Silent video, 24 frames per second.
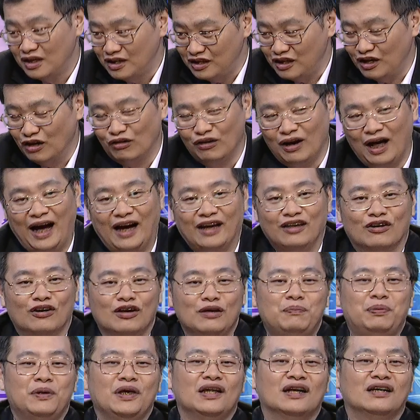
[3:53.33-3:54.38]
有啦，有
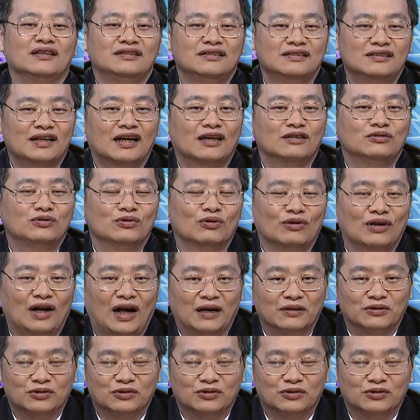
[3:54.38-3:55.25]
一批人是这样做啦。